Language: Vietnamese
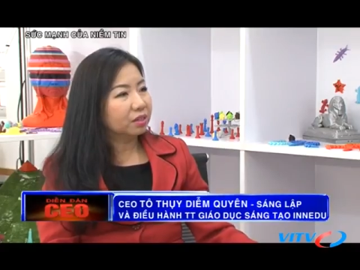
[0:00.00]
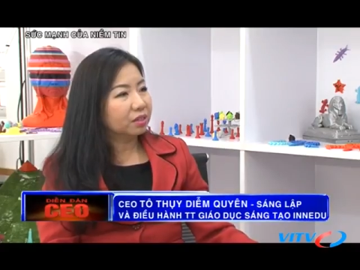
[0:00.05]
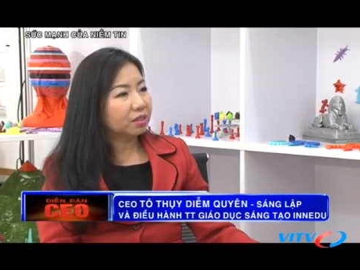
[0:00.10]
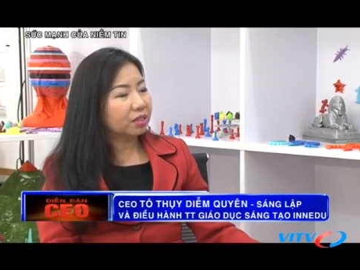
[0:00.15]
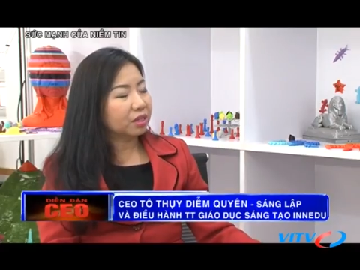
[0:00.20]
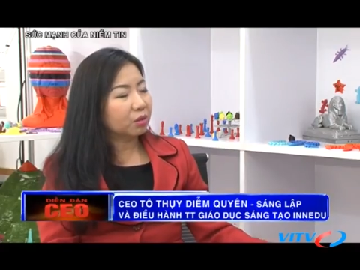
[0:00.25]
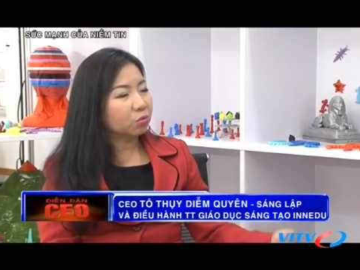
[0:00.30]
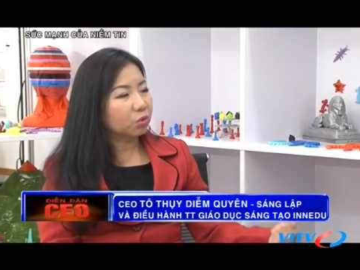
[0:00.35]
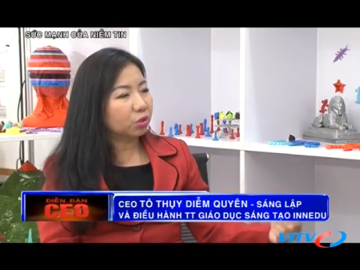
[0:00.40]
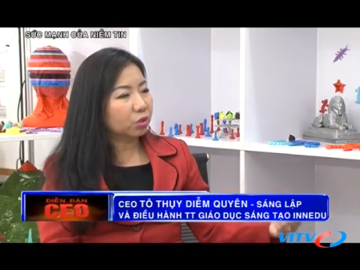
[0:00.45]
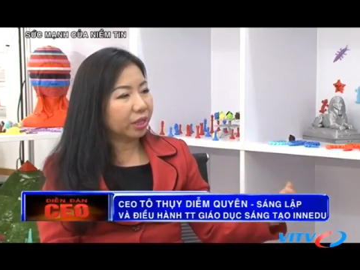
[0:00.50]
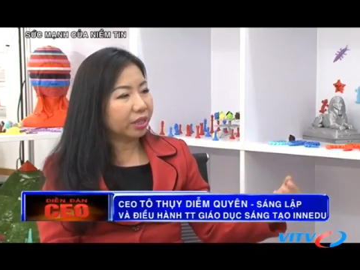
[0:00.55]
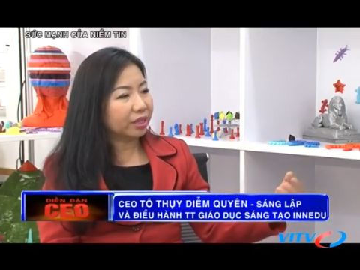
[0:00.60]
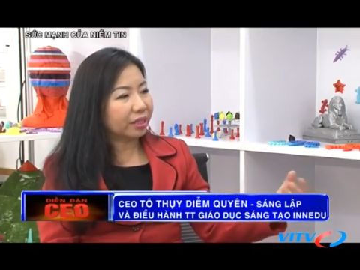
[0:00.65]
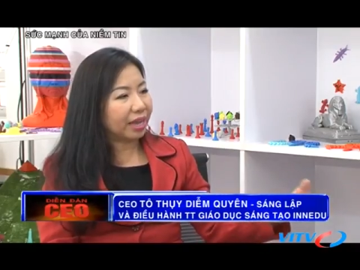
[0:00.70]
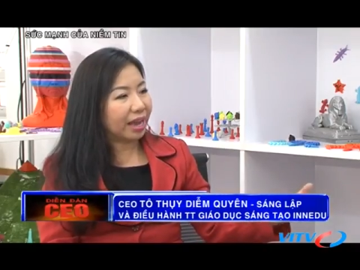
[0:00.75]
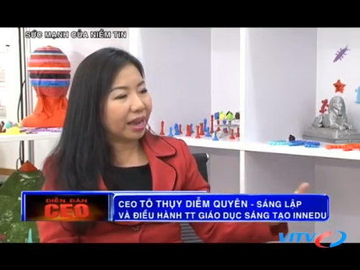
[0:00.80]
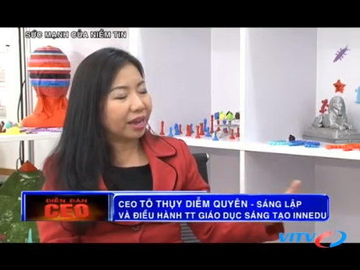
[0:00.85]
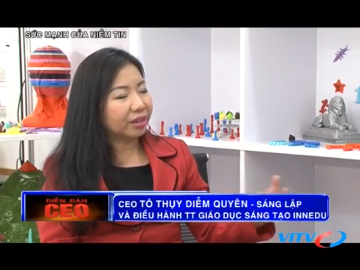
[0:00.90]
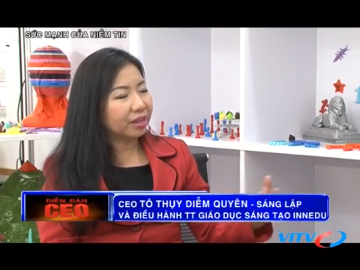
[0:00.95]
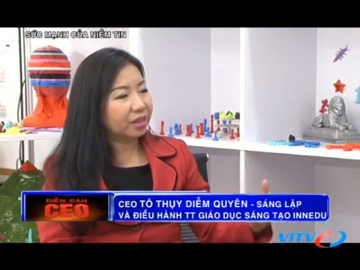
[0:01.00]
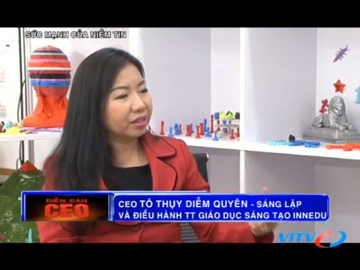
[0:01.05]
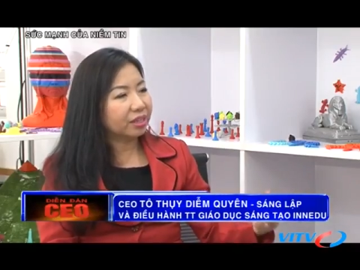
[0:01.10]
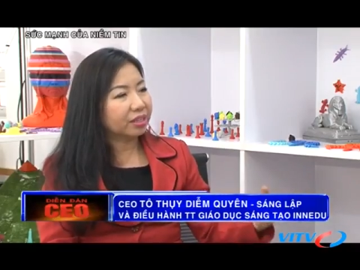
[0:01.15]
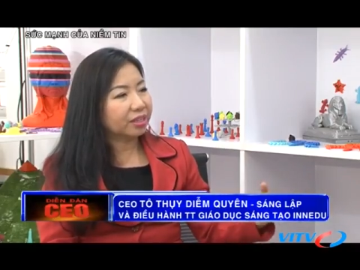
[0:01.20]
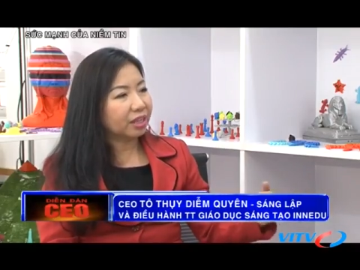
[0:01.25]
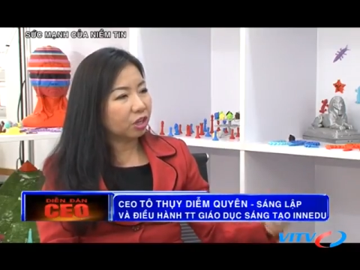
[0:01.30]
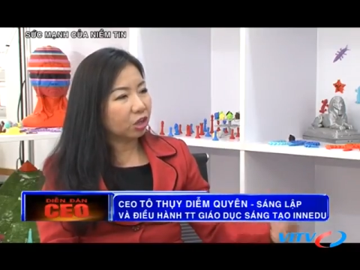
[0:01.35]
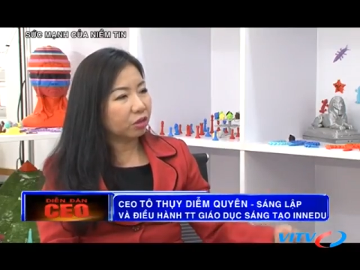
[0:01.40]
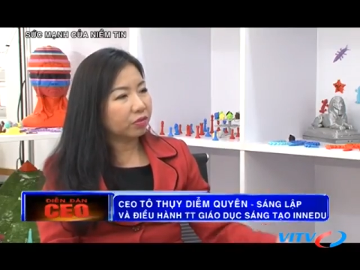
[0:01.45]
xong rồi anh ta đến
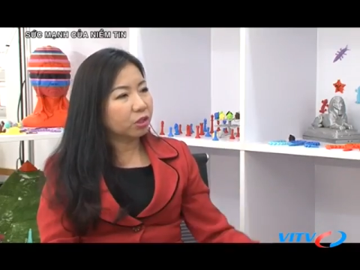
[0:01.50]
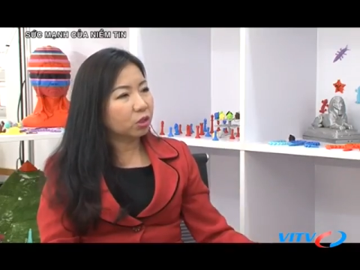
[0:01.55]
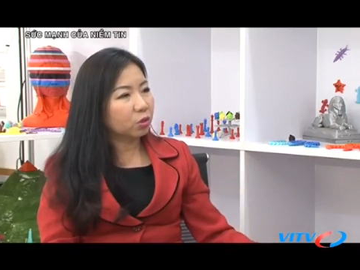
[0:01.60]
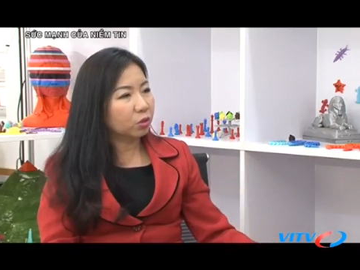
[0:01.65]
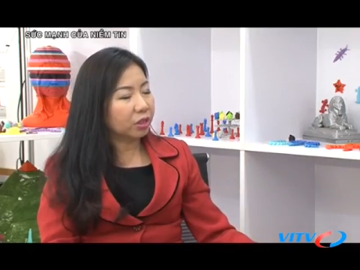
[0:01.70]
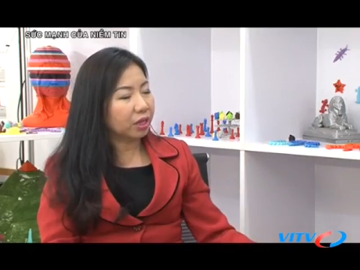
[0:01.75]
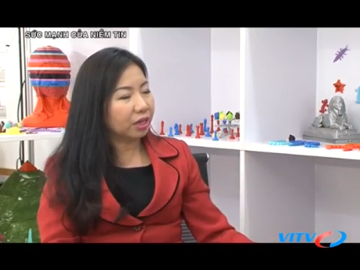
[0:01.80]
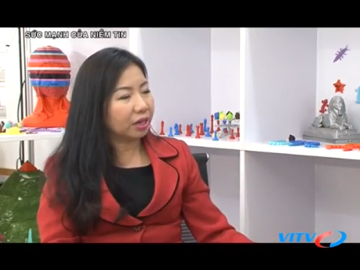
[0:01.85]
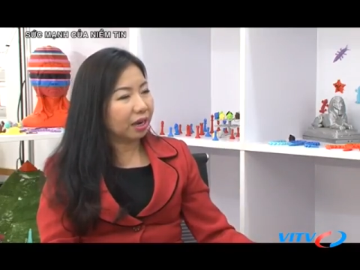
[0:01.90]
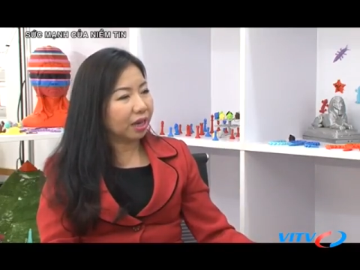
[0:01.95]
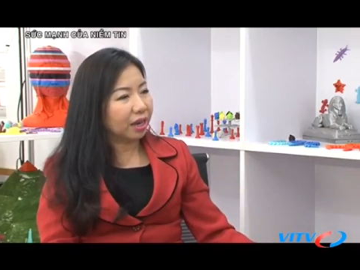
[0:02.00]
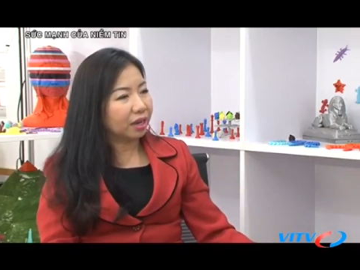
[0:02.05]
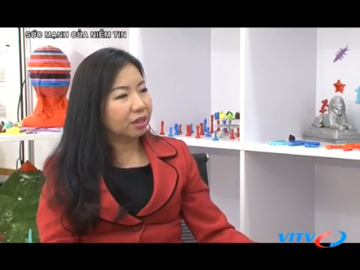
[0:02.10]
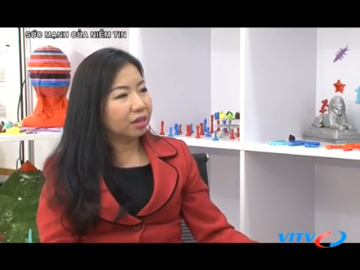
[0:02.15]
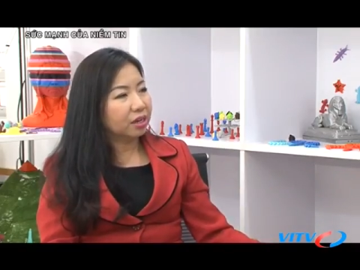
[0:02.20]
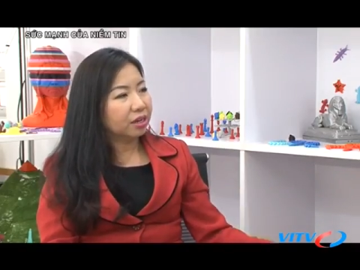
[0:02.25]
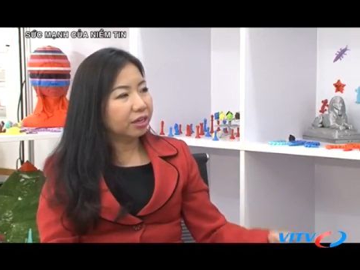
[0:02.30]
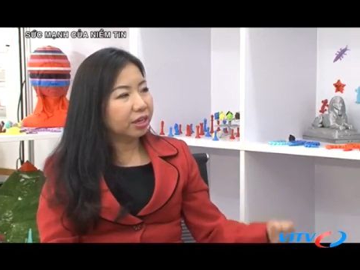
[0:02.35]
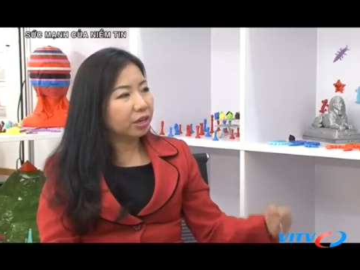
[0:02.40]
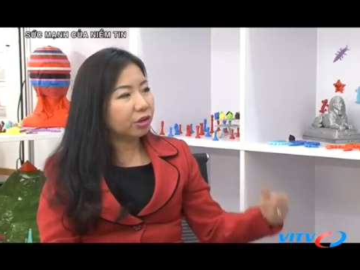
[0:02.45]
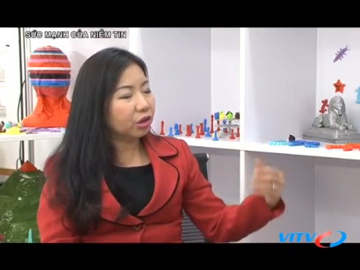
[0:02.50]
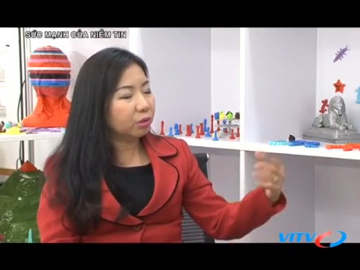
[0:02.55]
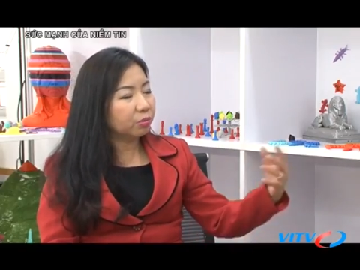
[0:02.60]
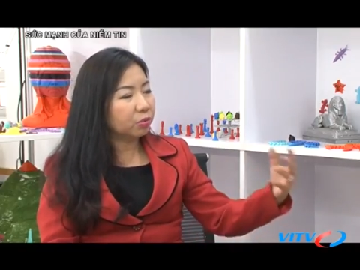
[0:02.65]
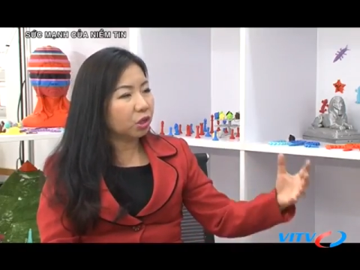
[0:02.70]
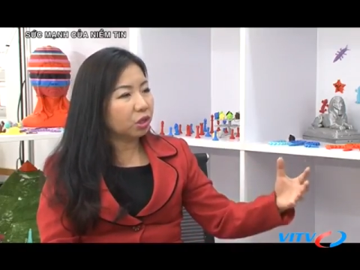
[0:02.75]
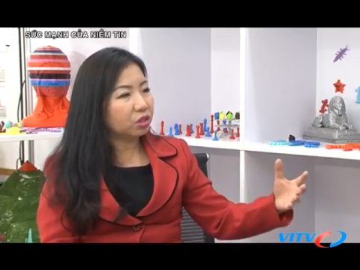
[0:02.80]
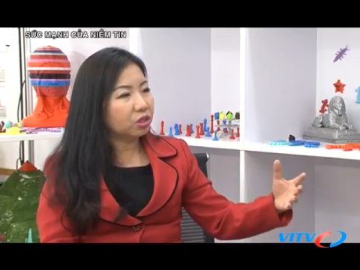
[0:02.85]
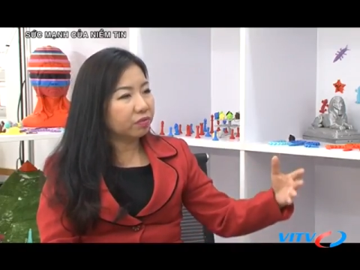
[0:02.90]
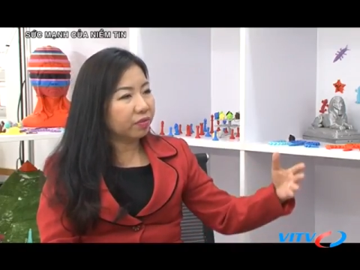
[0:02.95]
anh ta nói với tôi rằng là nếu không
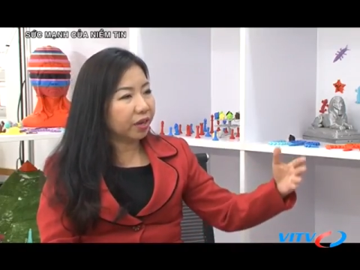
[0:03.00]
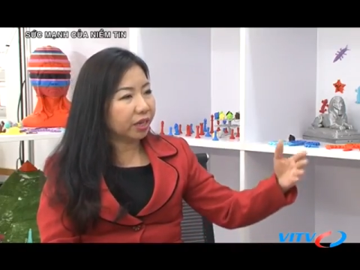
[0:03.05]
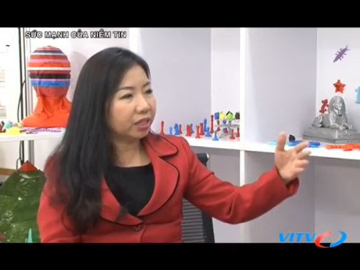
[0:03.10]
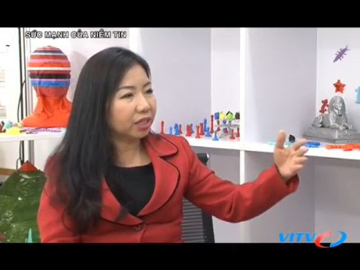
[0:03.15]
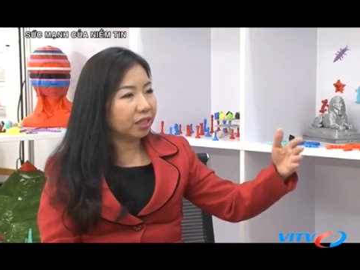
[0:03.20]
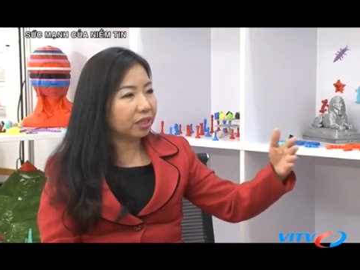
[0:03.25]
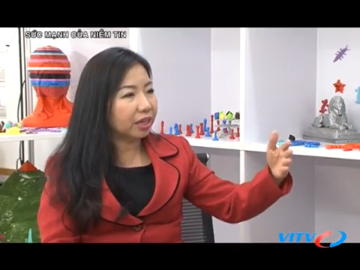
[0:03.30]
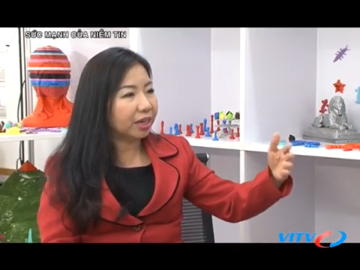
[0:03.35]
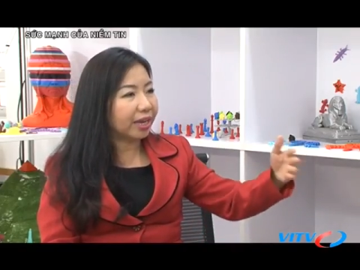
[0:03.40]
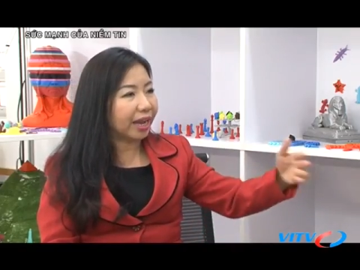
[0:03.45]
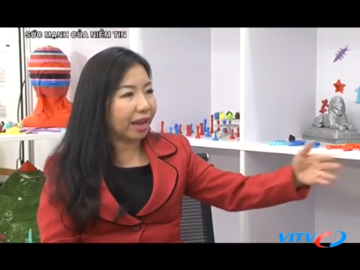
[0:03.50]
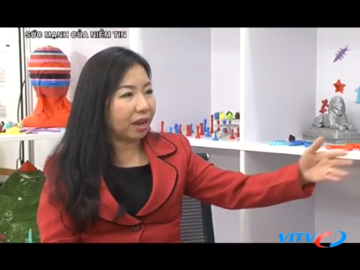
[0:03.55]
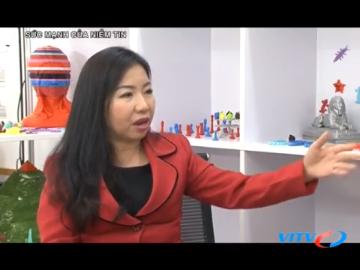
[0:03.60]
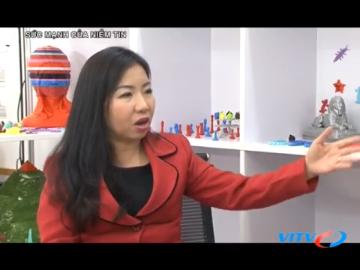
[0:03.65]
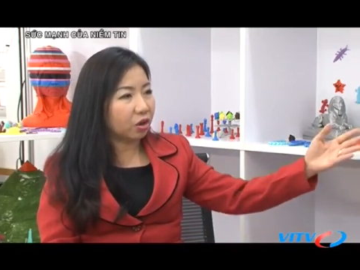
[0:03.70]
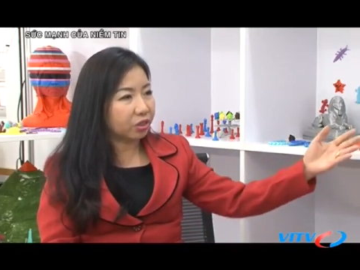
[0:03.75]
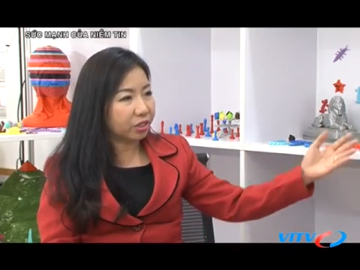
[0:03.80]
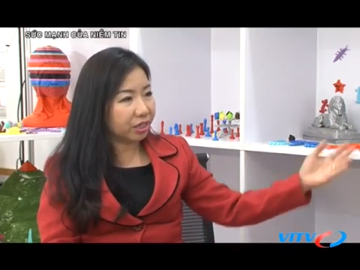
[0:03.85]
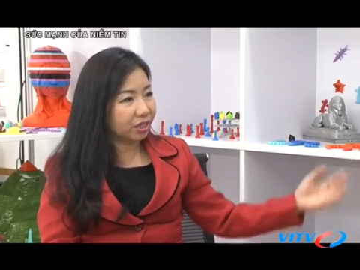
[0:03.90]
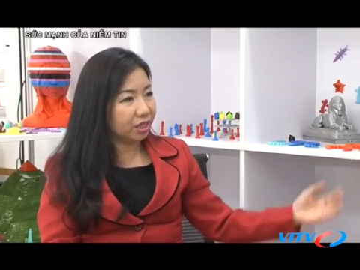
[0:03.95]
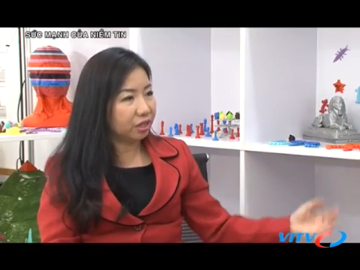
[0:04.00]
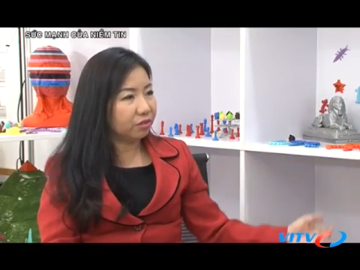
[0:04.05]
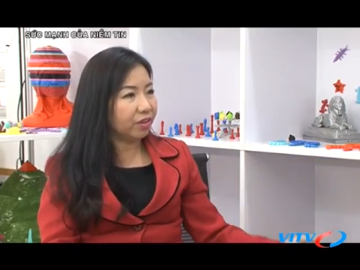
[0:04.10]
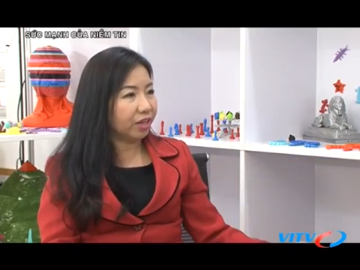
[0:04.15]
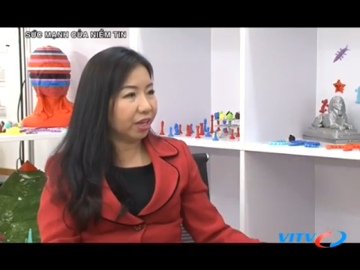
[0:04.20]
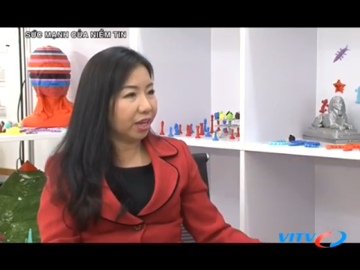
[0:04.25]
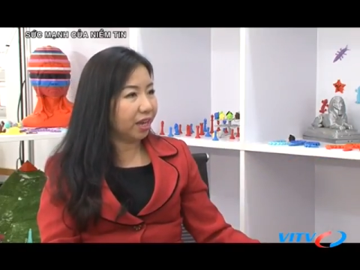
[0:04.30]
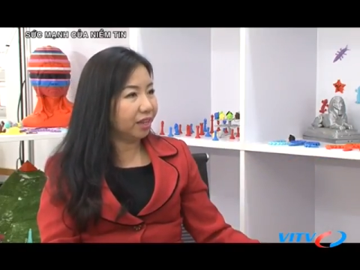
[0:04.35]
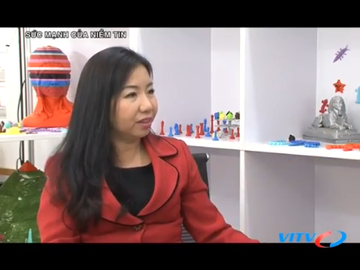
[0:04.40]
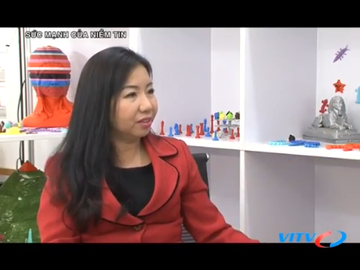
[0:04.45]
cho như vậy thì tất cả họ sẽ nghỉ
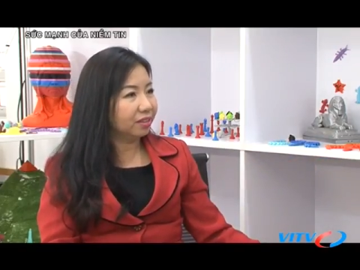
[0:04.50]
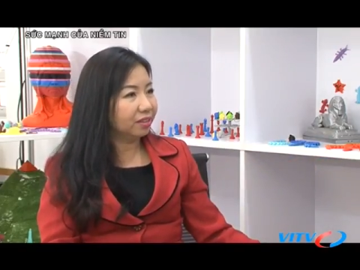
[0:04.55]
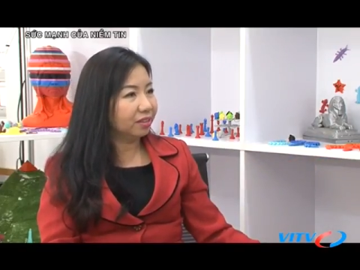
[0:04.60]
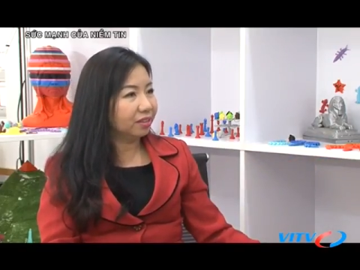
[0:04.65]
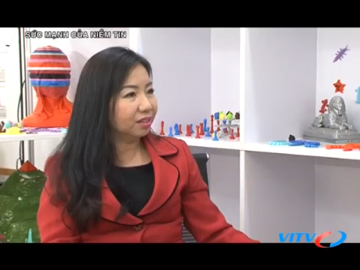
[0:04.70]
việc hết